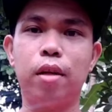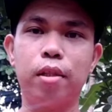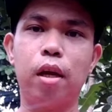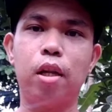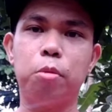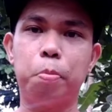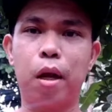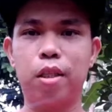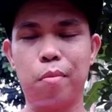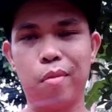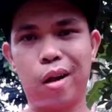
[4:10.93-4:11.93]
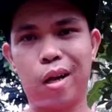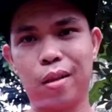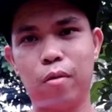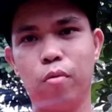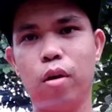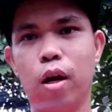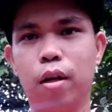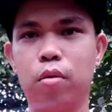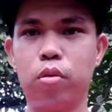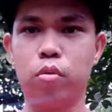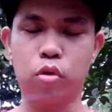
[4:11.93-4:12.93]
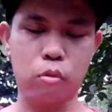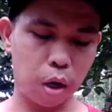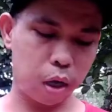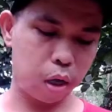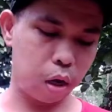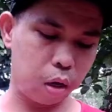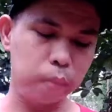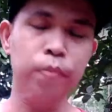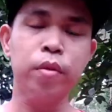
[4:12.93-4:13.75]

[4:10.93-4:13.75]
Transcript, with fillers: details para sa mga katanungan na gustong sumakay ng